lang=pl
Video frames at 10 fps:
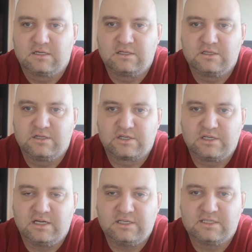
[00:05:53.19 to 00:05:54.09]
Gdyż
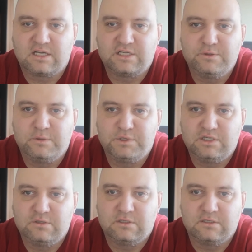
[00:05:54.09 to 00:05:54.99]
ja nie straciłem
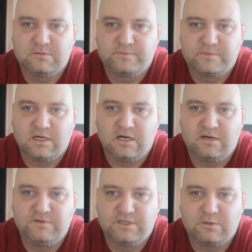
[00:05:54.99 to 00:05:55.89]
siły, a
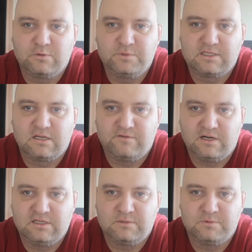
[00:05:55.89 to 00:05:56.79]
wysiadło mi
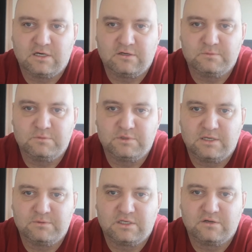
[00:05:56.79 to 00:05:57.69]
sterowanie tym ciałem i
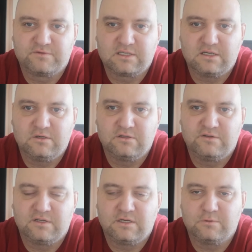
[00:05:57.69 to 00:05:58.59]
musiałem się tego wszystkiego od
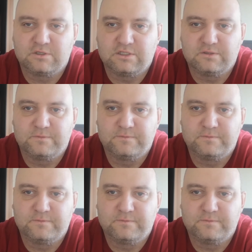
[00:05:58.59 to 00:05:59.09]
nowa nauczyć.